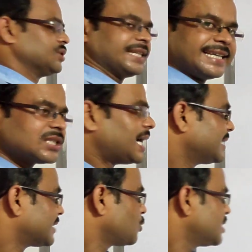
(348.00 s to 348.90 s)
তো যে
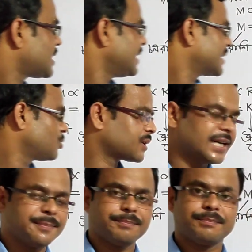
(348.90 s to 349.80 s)
চালটা তুমি চালের
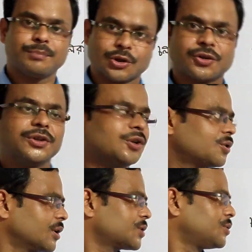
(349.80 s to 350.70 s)
দোকানে পছন্দ
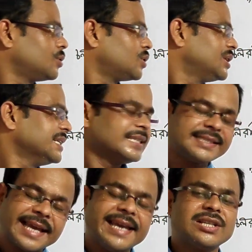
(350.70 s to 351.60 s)
করেছো
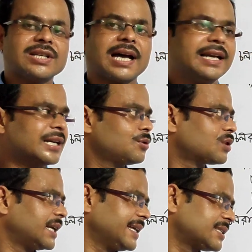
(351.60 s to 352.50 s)
সেই চালের
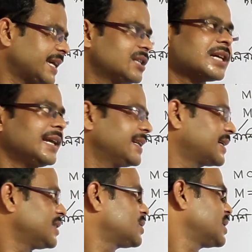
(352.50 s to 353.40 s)
দোকানে সেই চালের
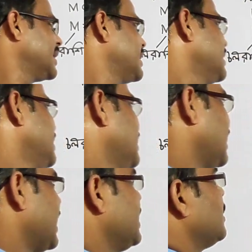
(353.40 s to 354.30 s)
ক্ষেত্রে
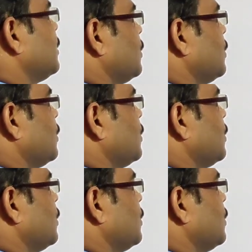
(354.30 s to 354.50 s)
এই